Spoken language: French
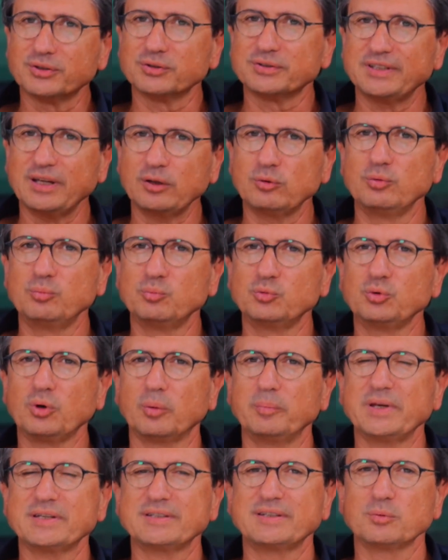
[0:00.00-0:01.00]
c'est de
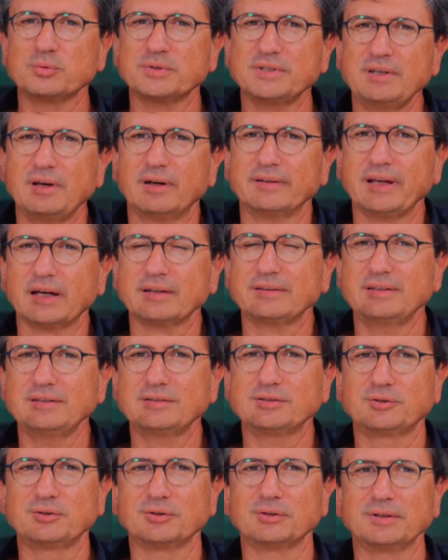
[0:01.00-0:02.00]
l'humour, mais c'est aussi un
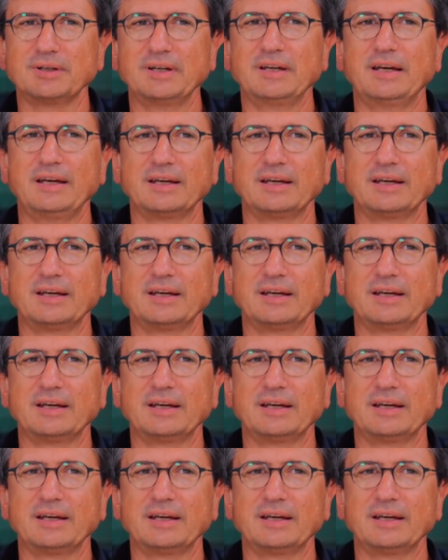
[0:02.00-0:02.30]
artiste euh,